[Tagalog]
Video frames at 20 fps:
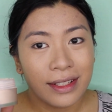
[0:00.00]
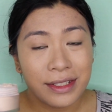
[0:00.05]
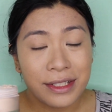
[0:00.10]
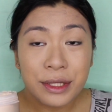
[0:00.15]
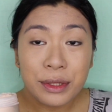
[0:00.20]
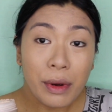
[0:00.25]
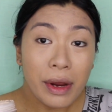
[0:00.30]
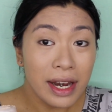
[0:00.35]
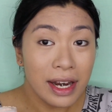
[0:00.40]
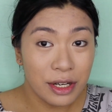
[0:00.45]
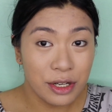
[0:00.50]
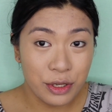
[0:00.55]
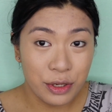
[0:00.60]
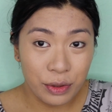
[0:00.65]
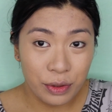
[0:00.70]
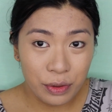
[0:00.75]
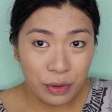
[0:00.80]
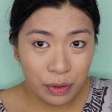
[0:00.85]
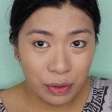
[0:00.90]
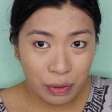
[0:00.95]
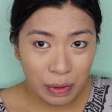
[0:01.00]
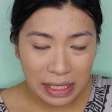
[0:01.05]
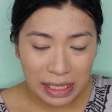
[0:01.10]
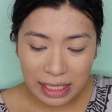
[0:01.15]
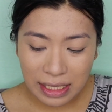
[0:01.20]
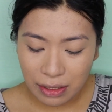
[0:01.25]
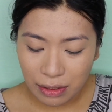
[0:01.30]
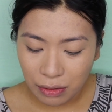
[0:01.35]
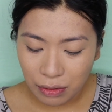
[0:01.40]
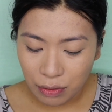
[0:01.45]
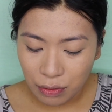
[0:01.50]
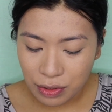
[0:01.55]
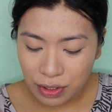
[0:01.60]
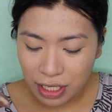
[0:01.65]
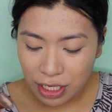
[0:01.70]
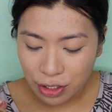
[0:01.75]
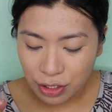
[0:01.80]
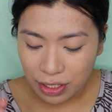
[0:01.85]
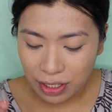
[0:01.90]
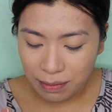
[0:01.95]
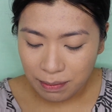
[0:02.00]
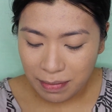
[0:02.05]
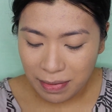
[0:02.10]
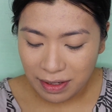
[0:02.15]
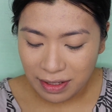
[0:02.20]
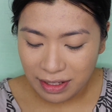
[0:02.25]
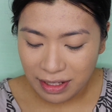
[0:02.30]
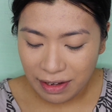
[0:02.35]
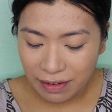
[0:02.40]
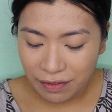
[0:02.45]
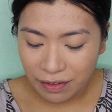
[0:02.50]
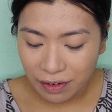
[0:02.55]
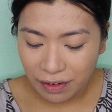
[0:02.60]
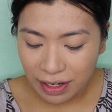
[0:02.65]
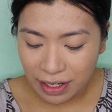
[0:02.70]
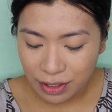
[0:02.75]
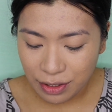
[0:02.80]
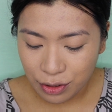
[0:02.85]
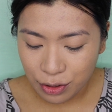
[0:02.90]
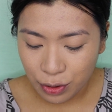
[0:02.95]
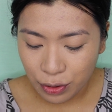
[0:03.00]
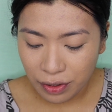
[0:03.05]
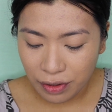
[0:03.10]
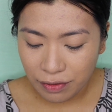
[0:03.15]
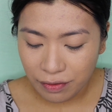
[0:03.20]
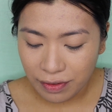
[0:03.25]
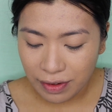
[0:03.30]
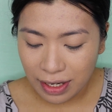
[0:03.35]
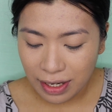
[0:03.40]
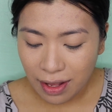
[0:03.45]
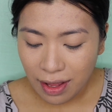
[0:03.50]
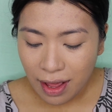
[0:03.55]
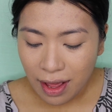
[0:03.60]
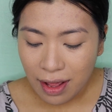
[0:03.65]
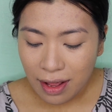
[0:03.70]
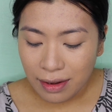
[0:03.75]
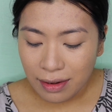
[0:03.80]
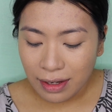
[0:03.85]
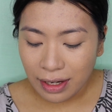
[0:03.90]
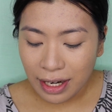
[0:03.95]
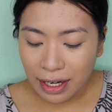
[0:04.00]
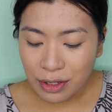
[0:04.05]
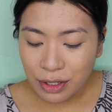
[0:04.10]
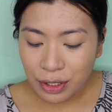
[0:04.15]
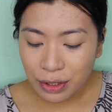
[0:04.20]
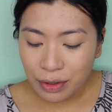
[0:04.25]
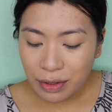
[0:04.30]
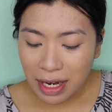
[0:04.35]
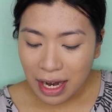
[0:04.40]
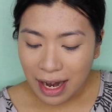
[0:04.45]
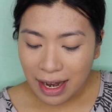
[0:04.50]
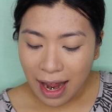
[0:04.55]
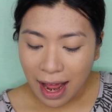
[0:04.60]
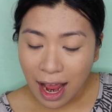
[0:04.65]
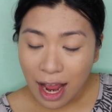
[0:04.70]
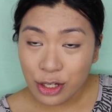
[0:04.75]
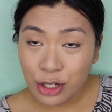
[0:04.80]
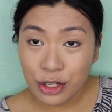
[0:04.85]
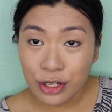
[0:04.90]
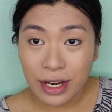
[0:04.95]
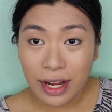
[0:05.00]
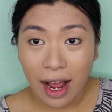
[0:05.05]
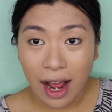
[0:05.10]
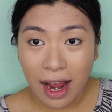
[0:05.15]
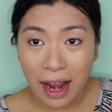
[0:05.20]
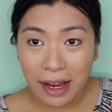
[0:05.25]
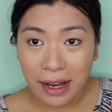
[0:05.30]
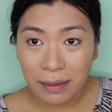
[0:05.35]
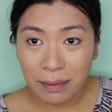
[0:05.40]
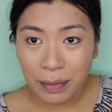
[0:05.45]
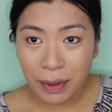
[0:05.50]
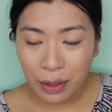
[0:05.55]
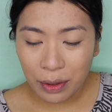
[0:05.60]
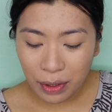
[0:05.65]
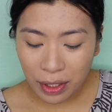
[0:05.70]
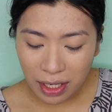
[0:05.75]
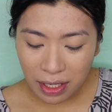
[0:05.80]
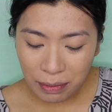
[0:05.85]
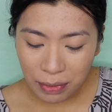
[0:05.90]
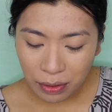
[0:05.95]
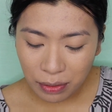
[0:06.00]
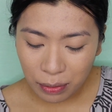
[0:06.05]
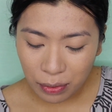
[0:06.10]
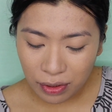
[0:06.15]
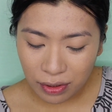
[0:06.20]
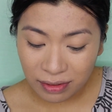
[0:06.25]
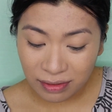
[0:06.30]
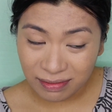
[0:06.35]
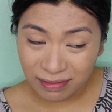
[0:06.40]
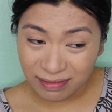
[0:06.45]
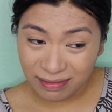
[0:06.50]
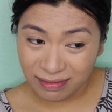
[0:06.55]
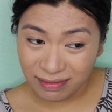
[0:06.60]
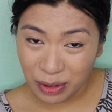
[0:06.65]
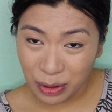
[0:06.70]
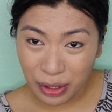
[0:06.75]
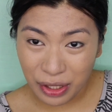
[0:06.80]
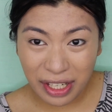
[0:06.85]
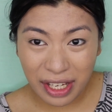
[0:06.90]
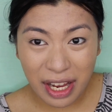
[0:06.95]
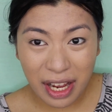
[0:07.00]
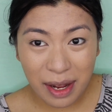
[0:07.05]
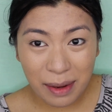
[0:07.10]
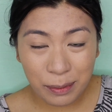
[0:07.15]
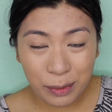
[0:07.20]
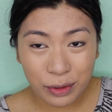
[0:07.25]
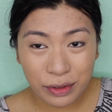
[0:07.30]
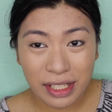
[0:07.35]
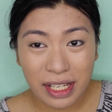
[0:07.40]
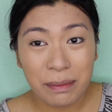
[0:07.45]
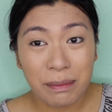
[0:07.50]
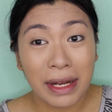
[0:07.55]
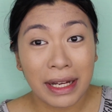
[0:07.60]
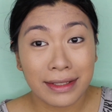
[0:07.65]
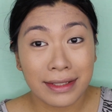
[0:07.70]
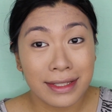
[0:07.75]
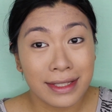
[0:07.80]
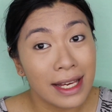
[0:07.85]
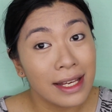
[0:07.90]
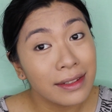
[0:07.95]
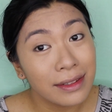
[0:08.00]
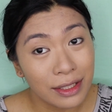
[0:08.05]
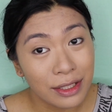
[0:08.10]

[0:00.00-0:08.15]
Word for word: This way lang jud ko what unsa jay difference or chorva nakaingon jud ko na naa jud di ay pero kanang bit murag mura gihapon day pang set